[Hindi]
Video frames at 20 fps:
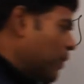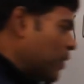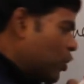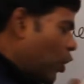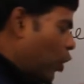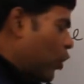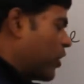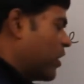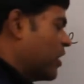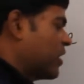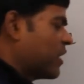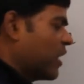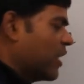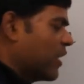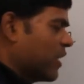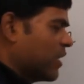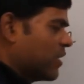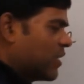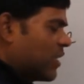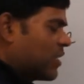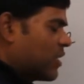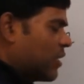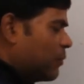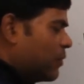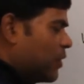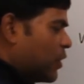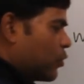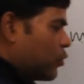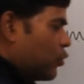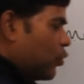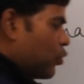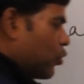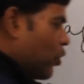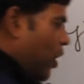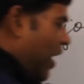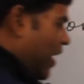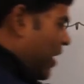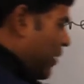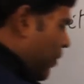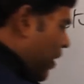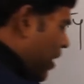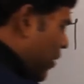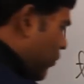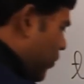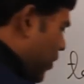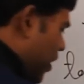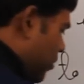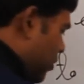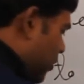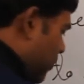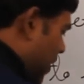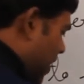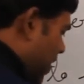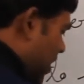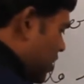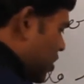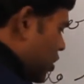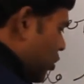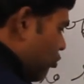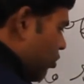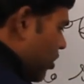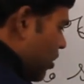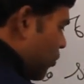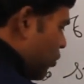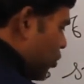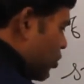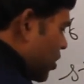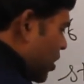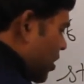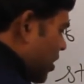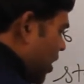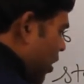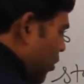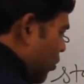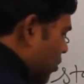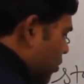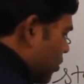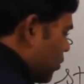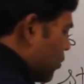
मेजोरिटी सेंटेंस का सब्जेक्ट हो तो आने वाला वर्ब हमारा सिंगुलर भी हो सकता है और